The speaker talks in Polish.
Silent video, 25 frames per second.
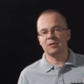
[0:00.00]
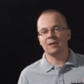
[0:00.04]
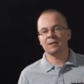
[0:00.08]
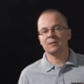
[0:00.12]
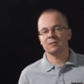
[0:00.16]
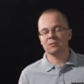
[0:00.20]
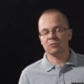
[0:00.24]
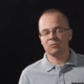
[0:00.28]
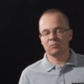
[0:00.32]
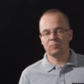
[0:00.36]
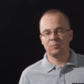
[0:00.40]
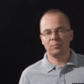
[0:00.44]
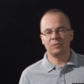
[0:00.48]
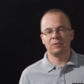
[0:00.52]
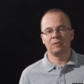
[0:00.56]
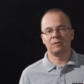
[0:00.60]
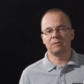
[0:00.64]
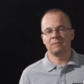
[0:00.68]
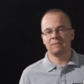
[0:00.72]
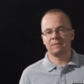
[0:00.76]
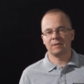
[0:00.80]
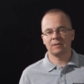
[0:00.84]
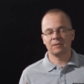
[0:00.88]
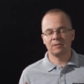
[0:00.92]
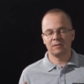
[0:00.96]
jak
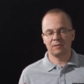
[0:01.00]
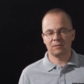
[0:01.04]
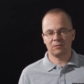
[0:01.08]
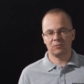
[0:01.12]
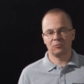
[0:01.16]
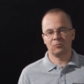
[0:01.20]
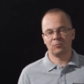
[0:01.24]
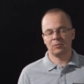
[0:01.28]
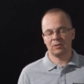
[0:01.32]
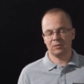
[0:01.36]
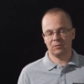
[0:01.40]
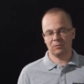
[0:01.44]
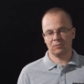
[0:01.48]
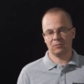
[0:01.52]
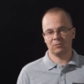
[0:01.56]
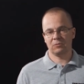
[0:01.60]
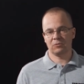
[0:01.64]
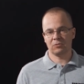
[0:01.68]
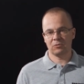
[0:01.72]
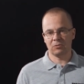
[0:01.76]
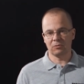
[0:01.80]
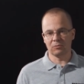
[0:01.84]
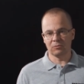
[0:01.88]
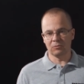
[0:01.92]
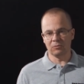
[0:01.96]
skomplikowany jest układ
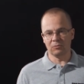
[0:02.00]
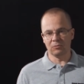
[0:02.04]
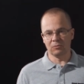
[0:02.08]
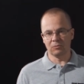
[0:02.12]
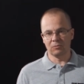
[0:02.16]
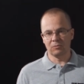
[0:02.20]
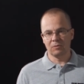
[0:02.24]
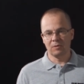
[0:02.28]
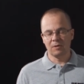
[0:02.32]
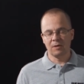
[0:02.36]
rozrządu,